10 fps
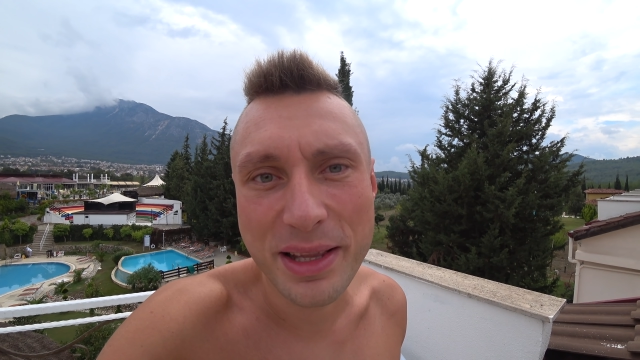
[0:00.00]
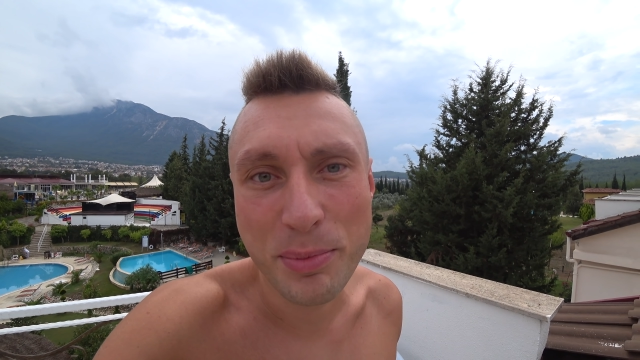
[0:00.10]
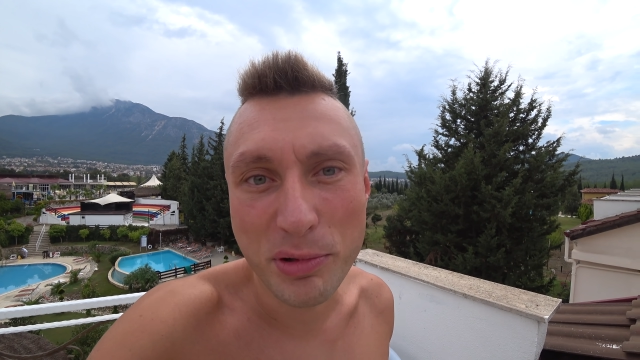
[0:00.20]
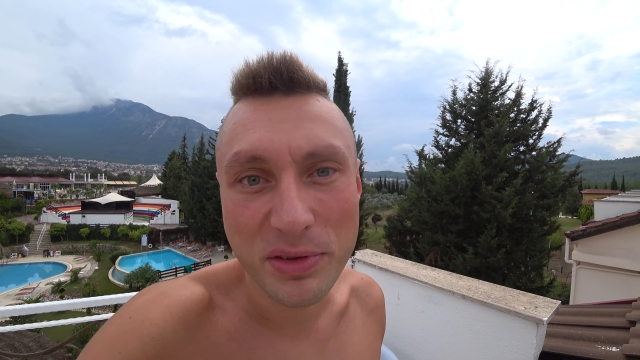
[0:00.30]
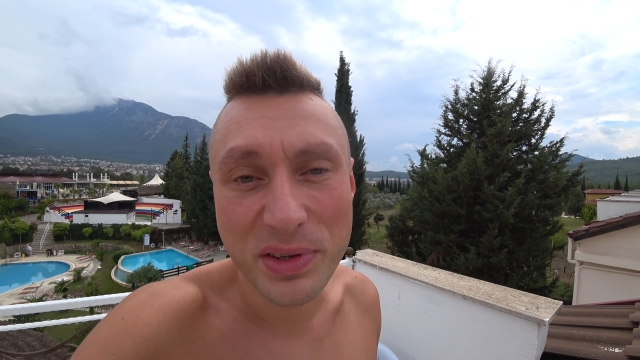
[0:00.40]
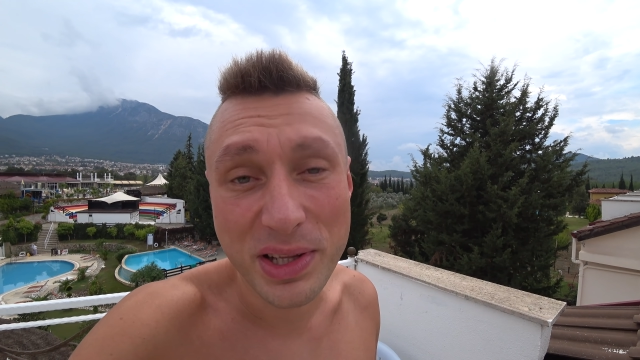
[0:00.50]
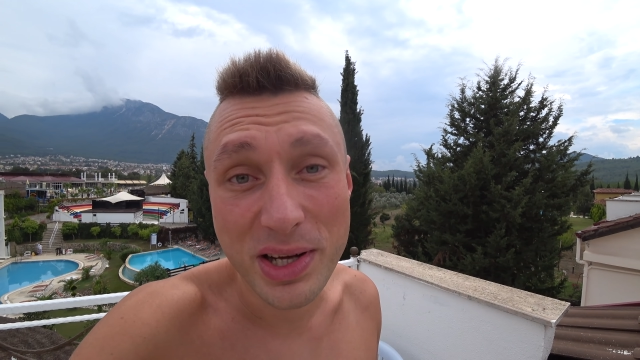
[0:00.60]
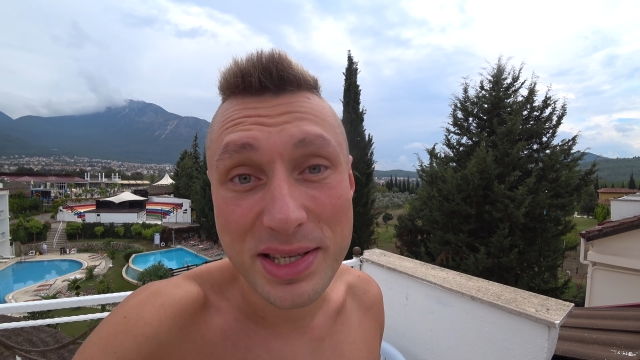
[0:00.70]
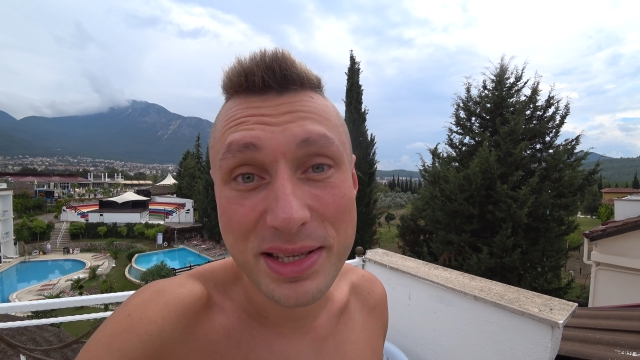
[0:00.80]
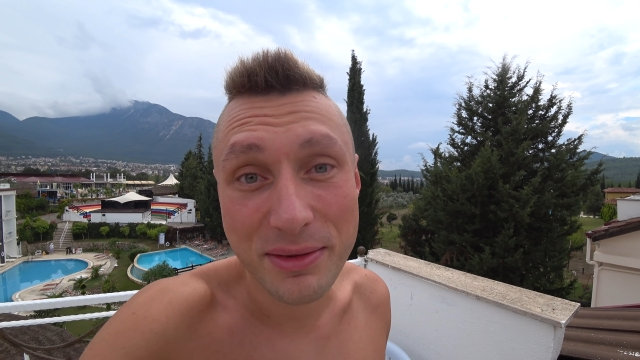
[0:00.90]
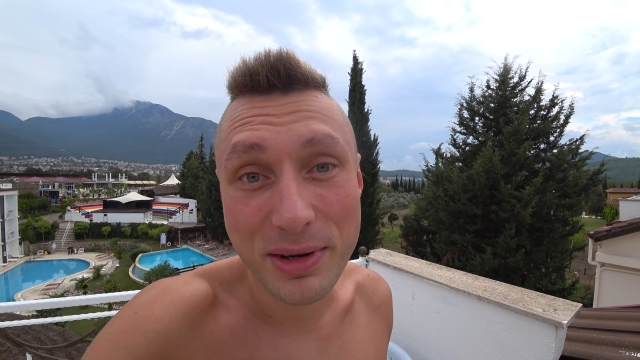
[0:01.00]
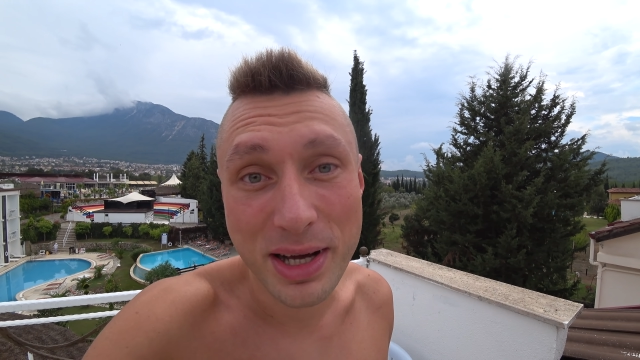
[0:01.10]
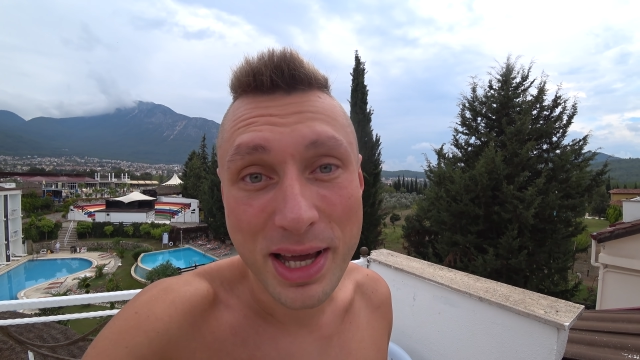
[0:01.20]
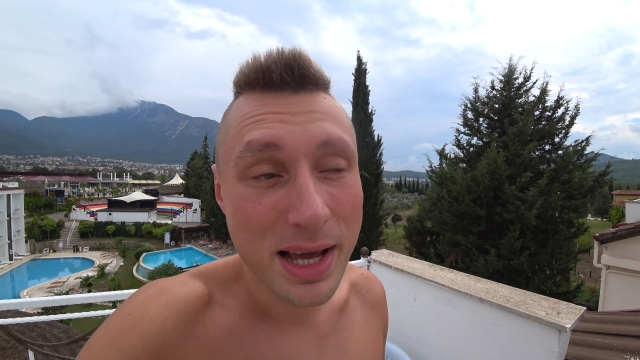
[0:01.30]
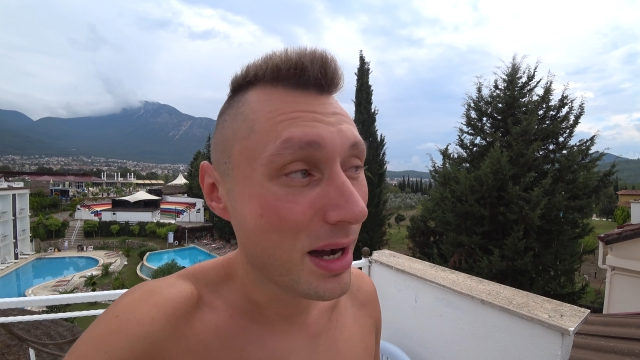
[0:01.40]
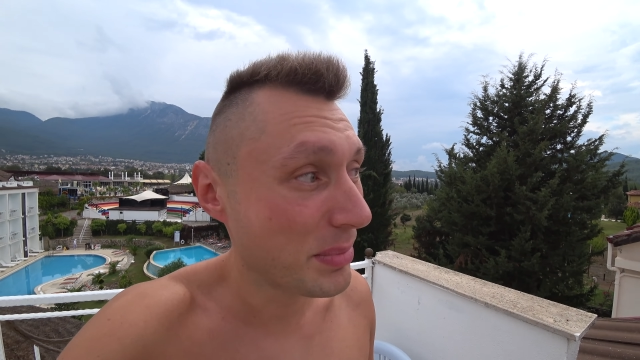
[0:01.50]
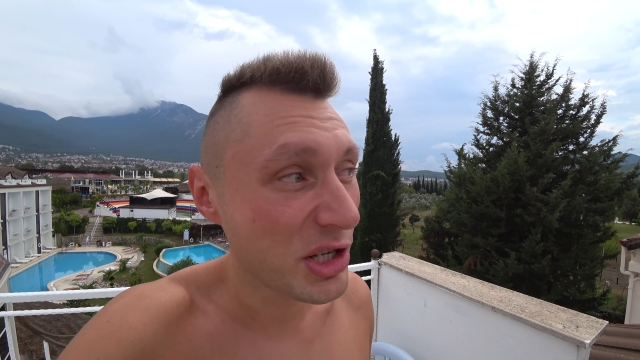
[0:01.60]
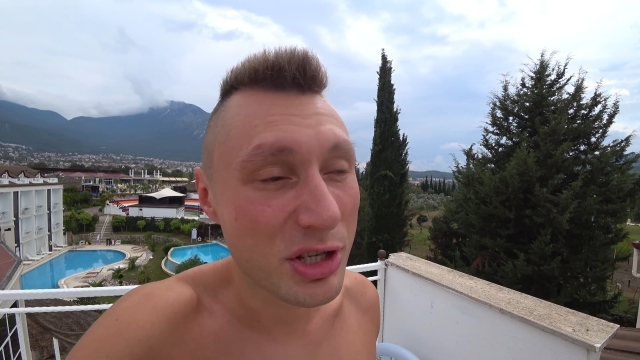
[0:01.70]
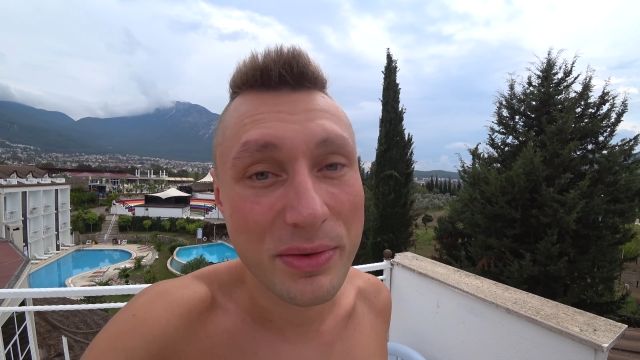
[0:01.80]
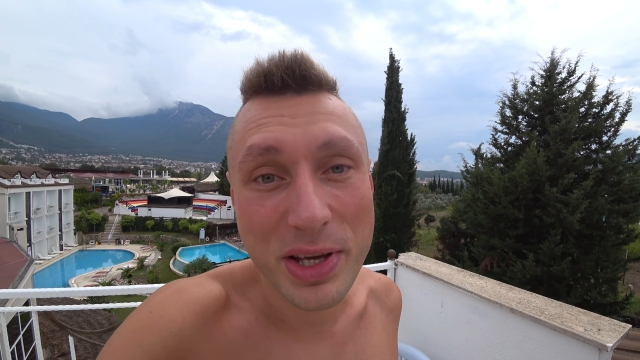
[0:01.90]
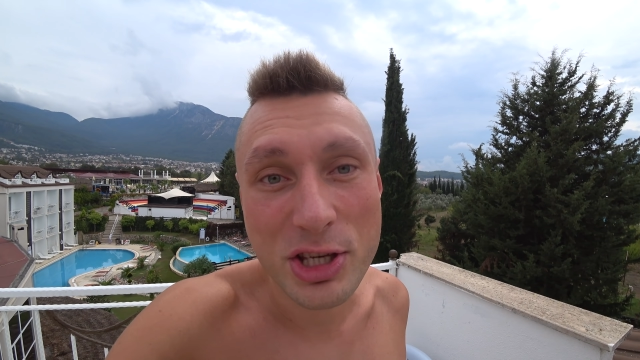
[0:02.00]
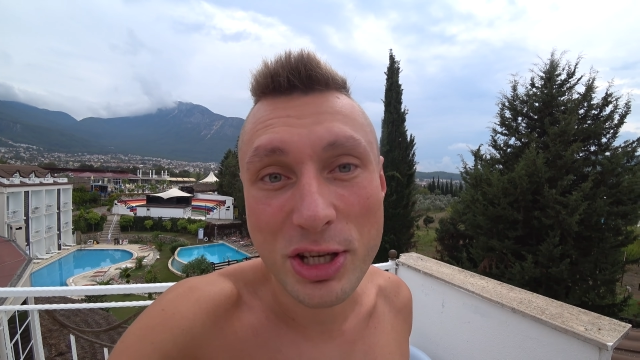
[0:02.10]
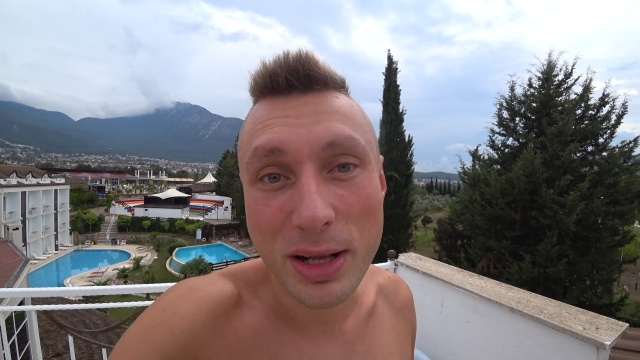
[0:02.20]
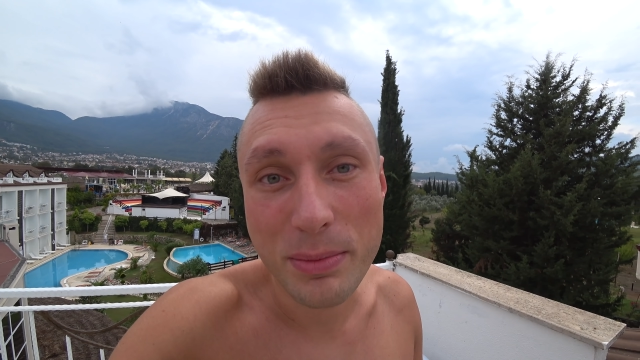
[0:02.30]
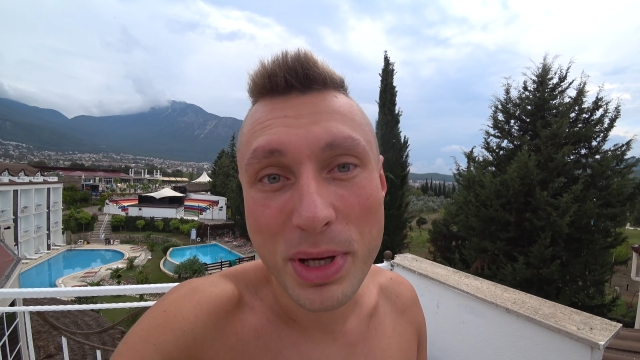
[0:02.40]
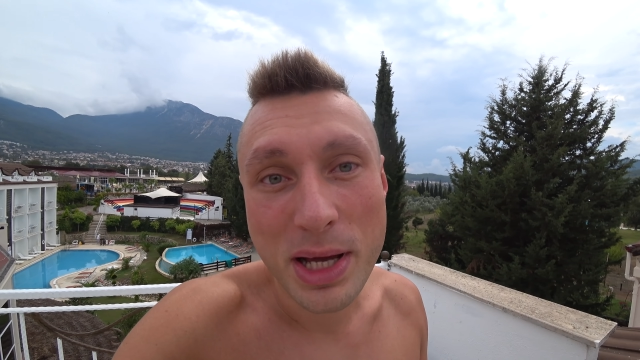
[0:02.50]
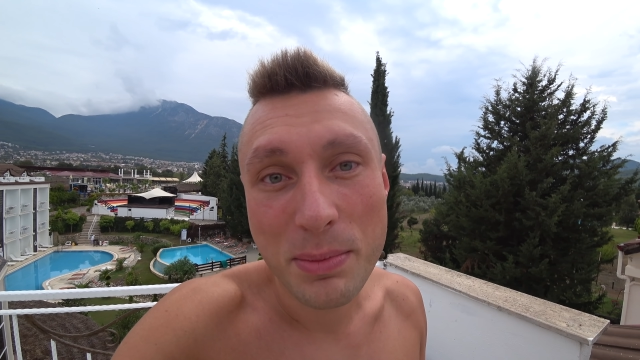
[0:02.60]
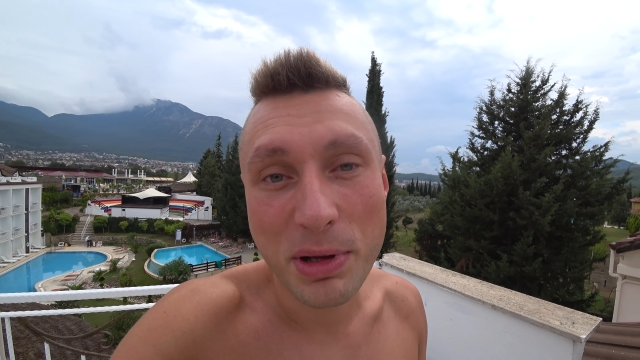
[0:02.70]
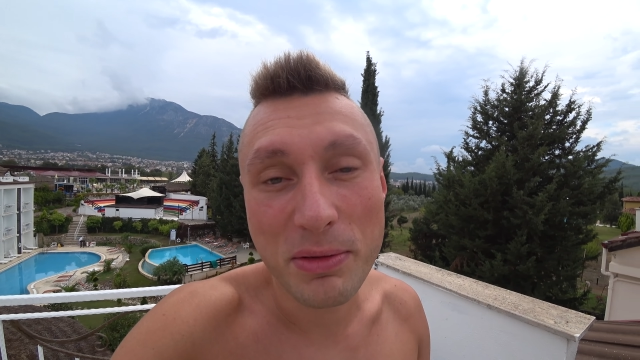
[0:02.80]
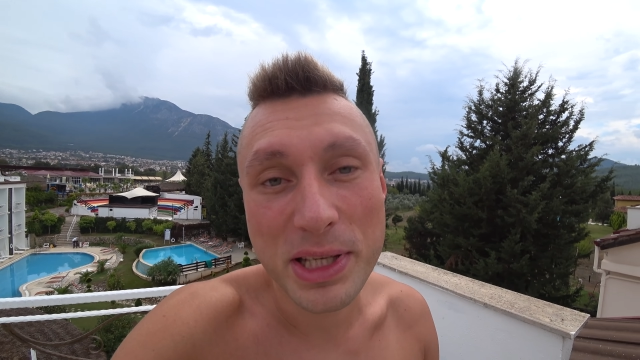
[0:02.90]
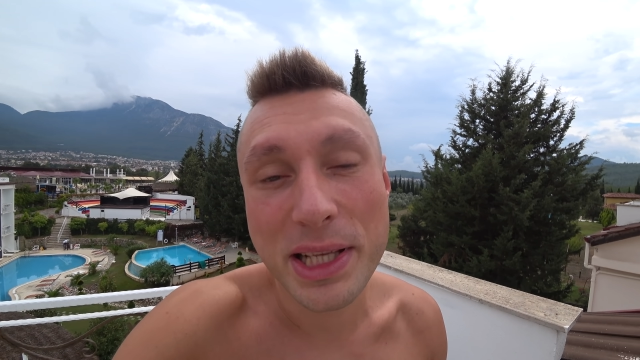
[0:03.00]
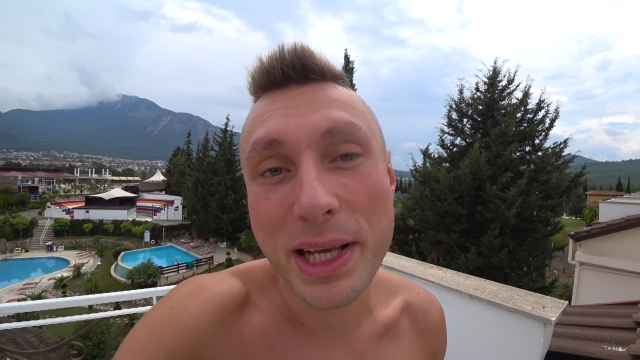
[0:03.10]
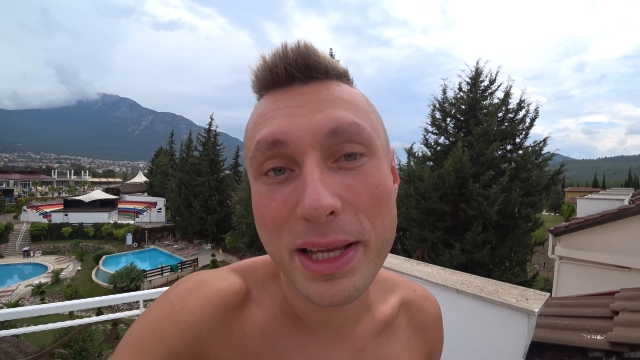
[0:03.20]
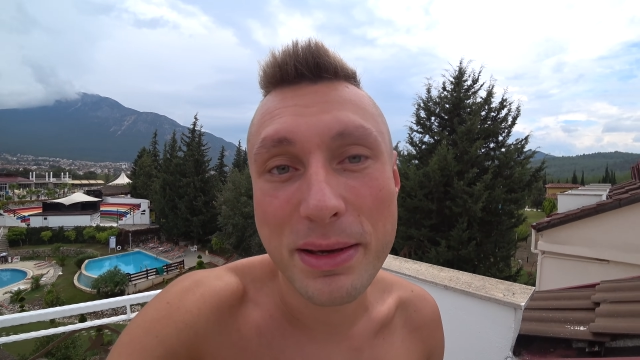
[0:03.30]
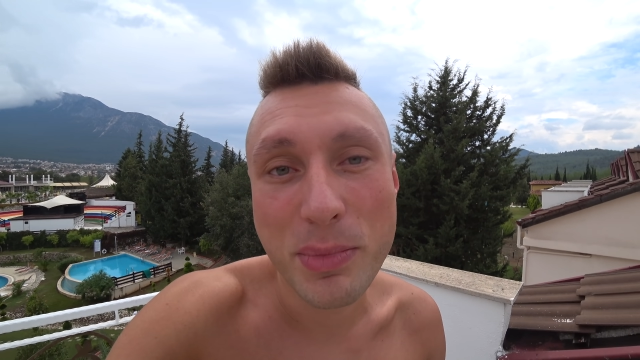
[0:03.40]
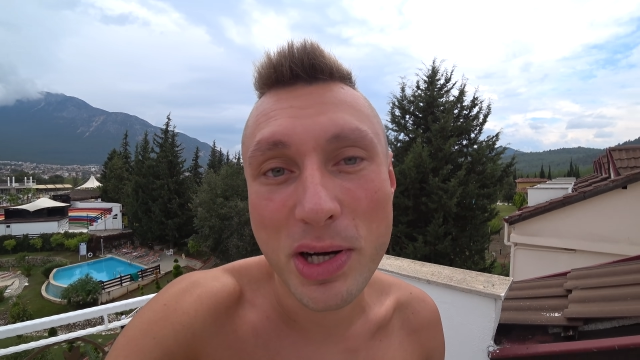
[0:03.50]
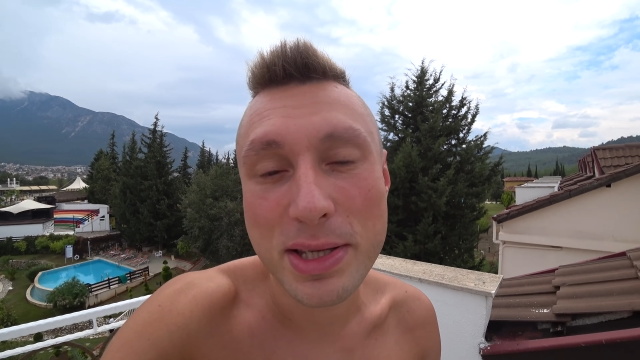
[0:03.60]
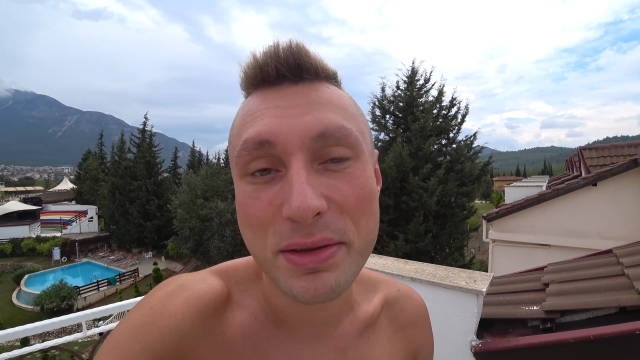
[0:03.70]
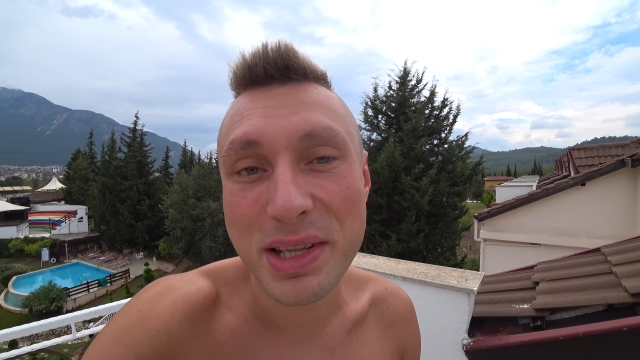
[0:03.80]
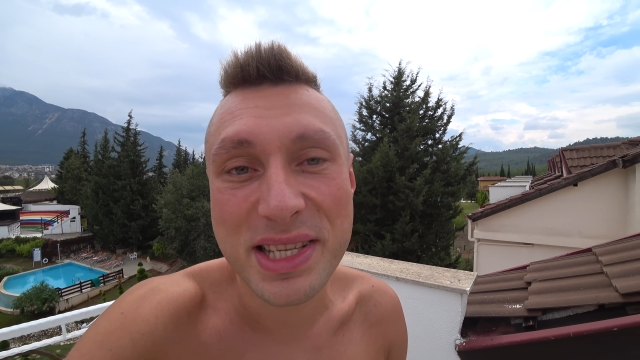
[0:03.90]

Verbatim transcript: до полдвенадцатого обычно вечером проводили анимацию.